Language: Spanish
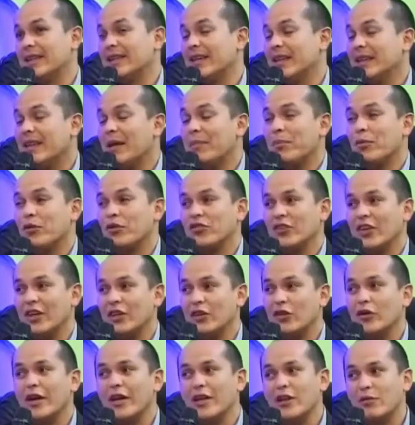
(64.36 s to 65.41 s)
del
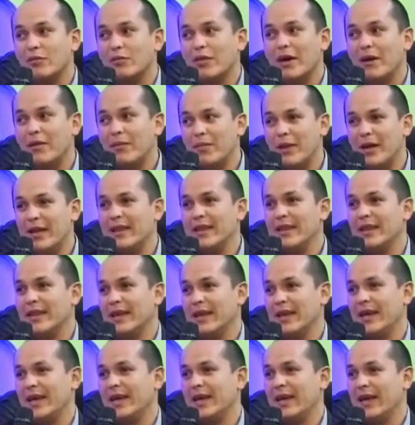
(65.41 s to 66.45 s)
30% que
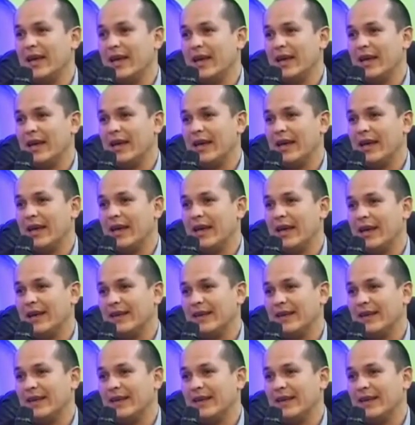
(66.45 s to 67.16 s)
normalmente eh,